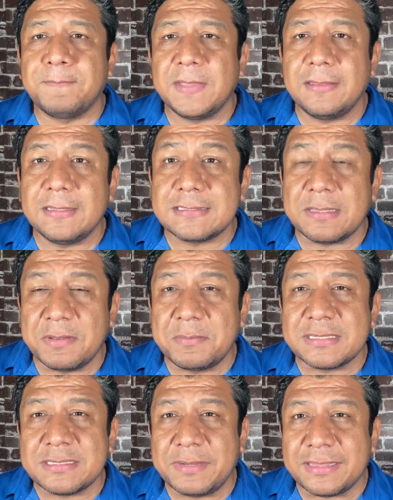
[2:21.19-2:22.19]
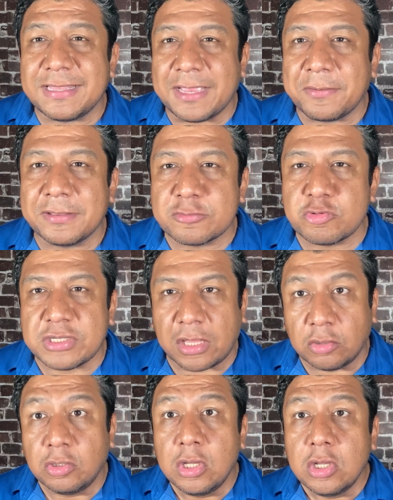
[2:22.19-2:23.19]
en esta misma semana, ya habían
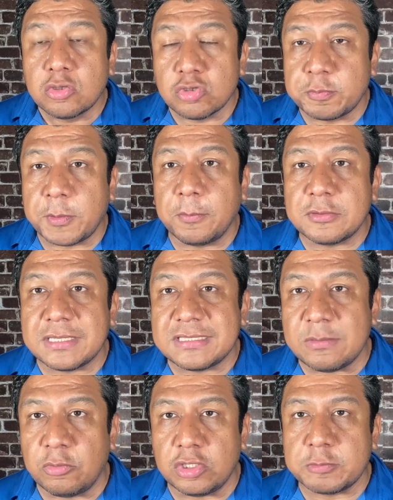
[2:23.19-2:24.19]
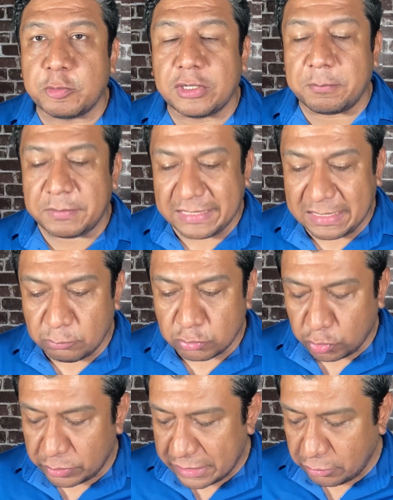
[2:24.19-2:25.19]
escuchado sus propios testimonios porque platicamos
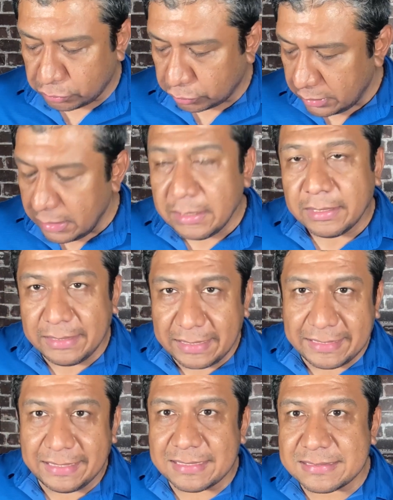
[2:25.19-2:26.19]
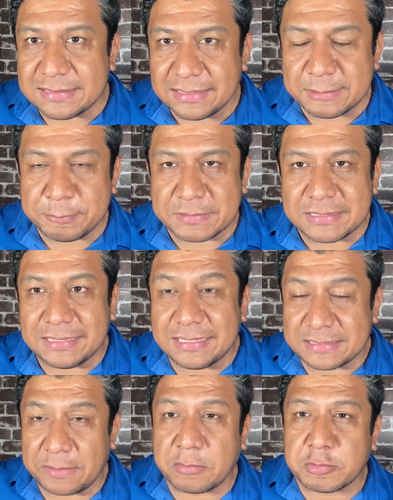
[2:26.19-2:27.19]
con ellos y aquí les,
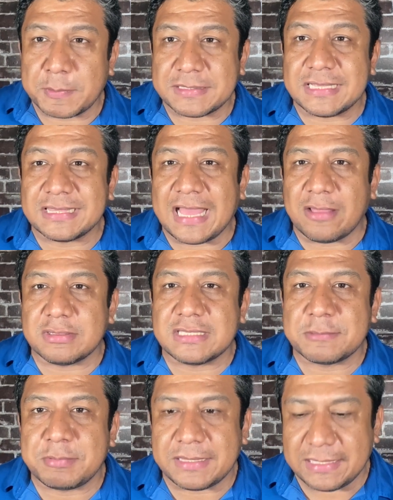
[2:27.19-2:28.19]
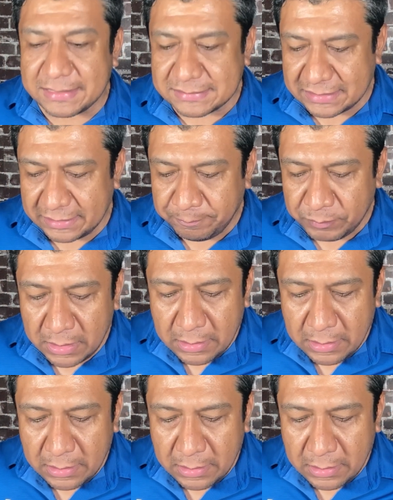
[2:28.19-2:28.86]
les, habíamos presentado estas pláticas que,